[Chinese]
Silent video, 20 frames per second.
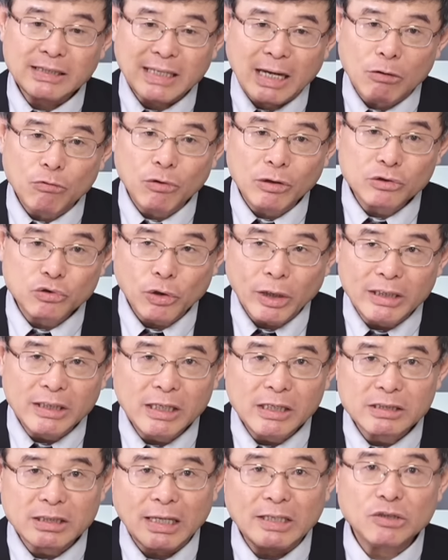掌握权
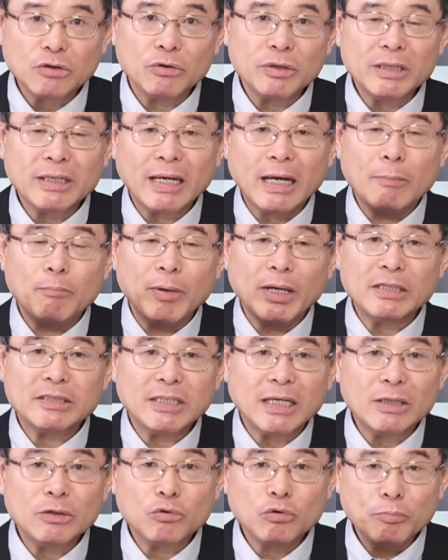力，谁就应该被
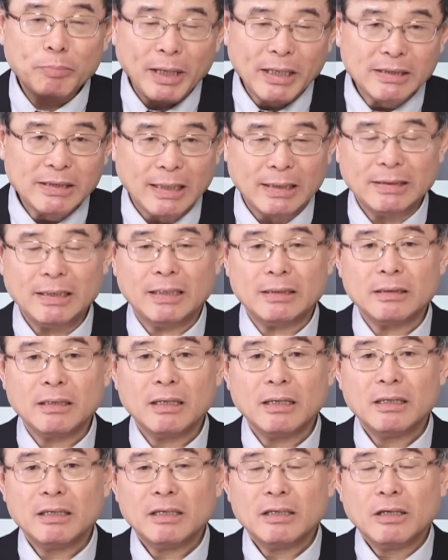监督、被检验，
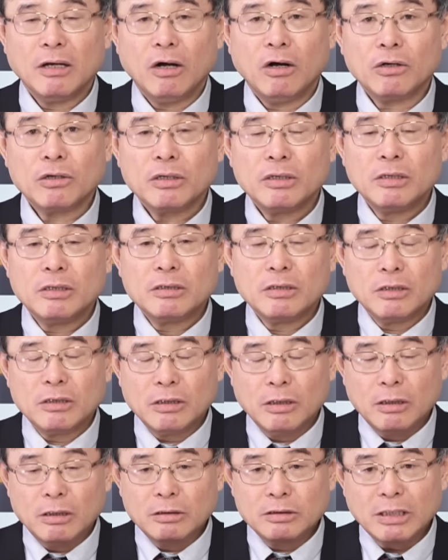哦。
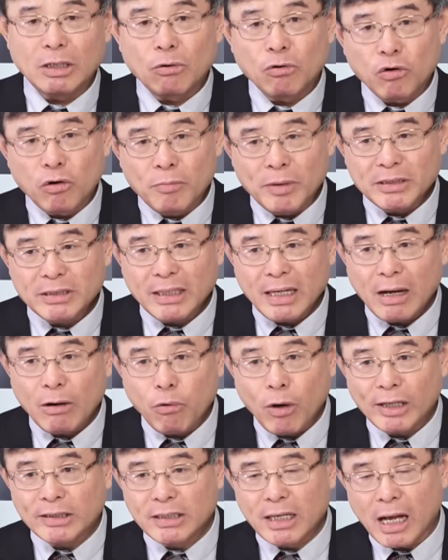结果我们现在
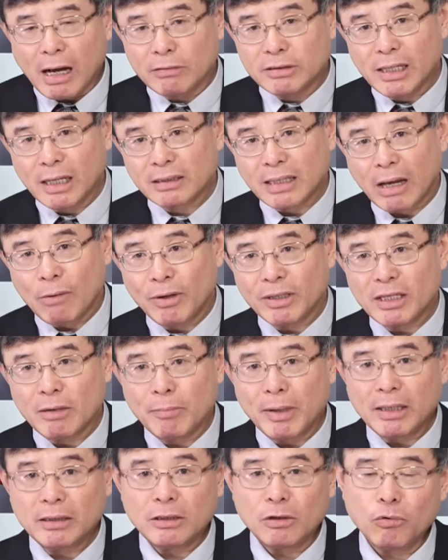发现，好像台湾的
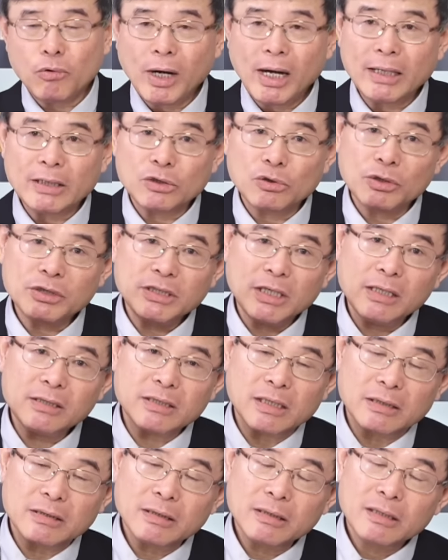媒体花很多精
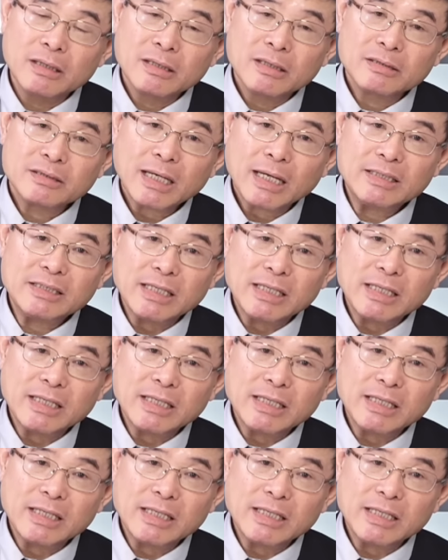神在